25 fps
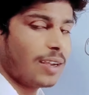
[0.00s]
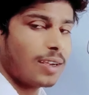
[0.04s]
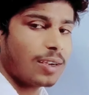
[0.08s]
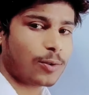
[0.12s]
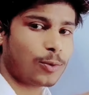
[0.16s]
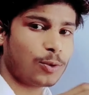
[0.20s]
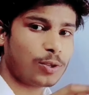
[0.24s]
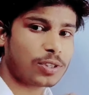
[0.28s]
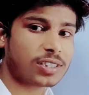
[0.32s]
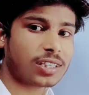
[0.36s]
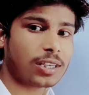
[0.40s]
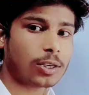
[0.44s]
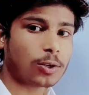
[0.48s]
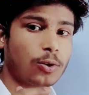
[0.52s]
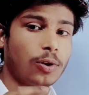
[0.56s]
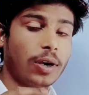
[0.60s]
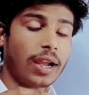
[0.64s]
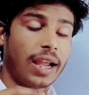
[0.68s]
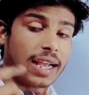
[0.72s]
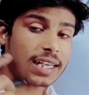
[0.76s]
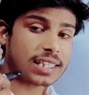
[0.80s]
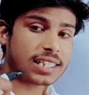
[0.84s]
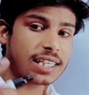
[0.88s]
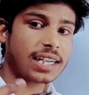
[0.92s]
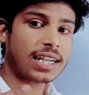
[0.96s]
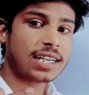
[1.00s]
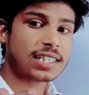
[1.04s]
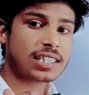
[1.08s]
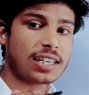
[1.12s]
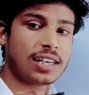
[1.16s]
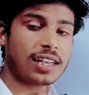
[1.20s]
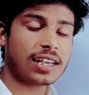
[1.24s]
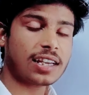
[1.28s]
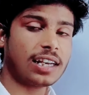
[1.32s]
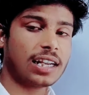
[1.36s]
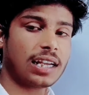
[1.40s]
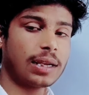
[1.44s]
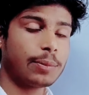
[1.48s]
क्वेश्चन को ऐसे कैसे
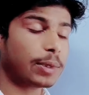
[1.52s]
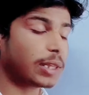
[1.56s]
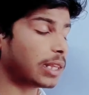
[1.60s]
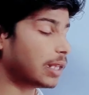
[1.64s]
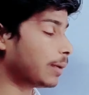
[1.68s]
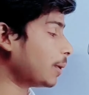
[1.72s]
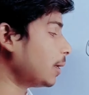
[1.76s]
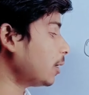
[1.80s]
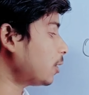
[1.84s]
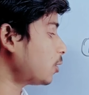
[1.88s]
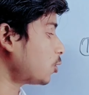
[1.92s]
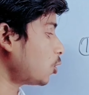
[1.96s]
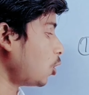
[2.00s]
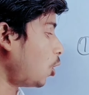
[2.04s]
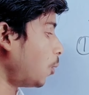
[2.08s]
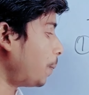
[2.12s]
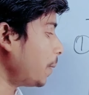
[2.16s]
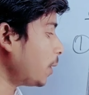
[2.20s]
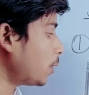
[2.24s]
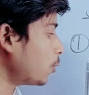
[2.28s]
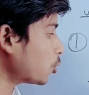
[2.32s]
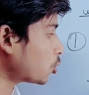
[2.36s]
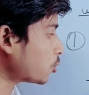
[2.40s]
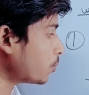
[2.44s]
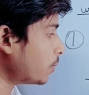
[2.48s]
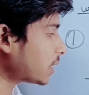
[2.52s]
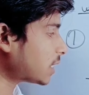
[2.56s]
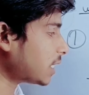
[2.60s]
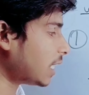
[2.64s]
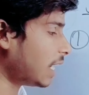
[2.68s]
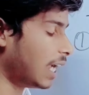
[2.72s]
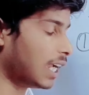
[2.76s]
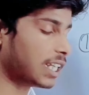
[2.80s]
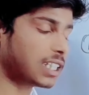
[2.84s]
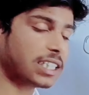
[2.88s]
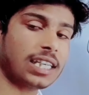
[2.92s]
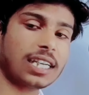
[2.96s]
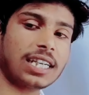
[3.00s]
लिखना है मतलब कि टॉपिक उसमें से
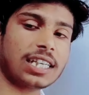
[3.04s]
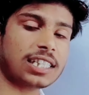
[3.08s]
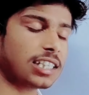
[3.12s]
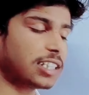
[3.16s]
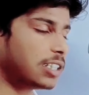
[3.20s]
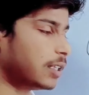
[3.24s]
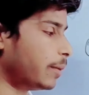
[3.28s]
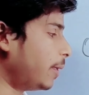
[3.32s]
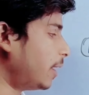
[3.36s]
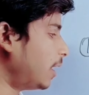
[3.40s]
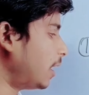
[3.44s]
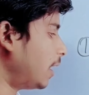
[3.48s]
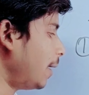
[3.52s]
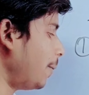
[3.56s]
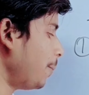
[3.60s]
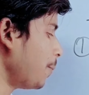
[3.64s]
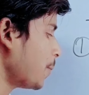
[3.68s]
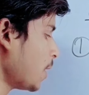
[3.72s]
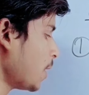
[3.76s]
ऐसे कैसे जमाना है